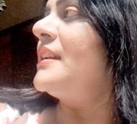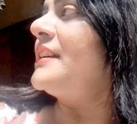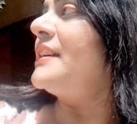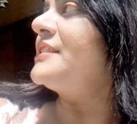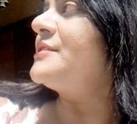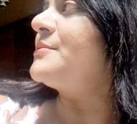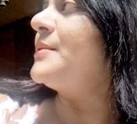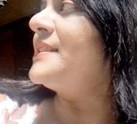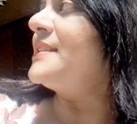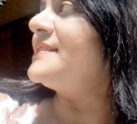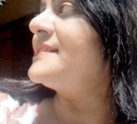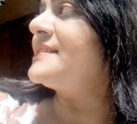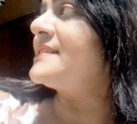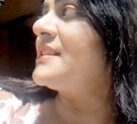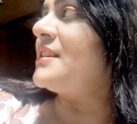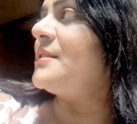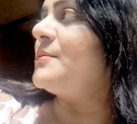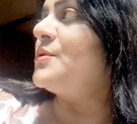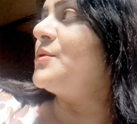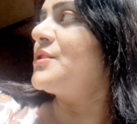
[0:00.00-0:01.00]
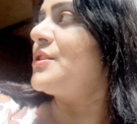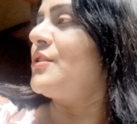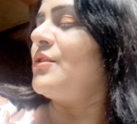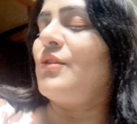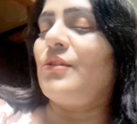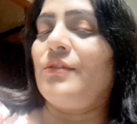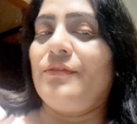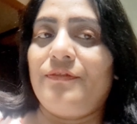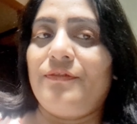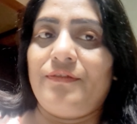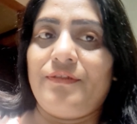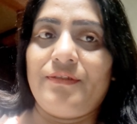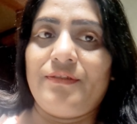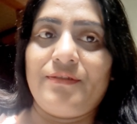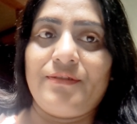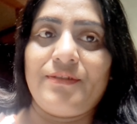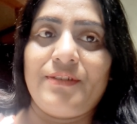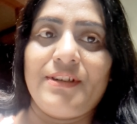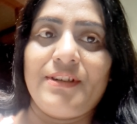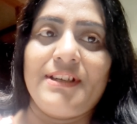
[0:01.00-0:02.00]
लाइट वाइट सब हो जाओ ऑफ
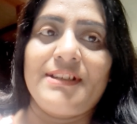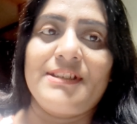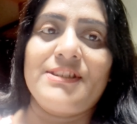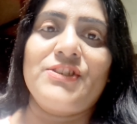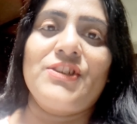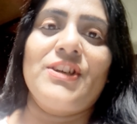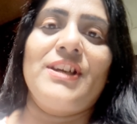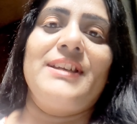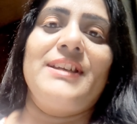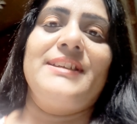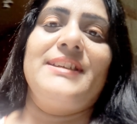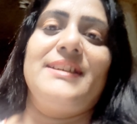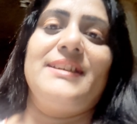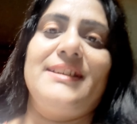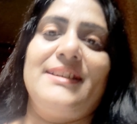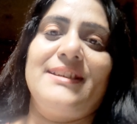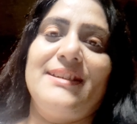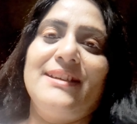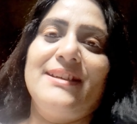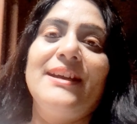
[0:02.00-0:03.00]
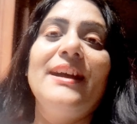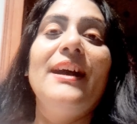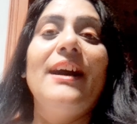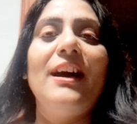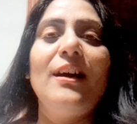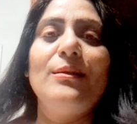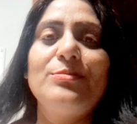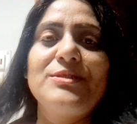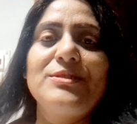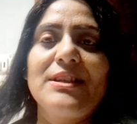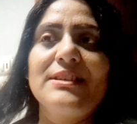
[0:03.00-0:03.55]
चलिए अब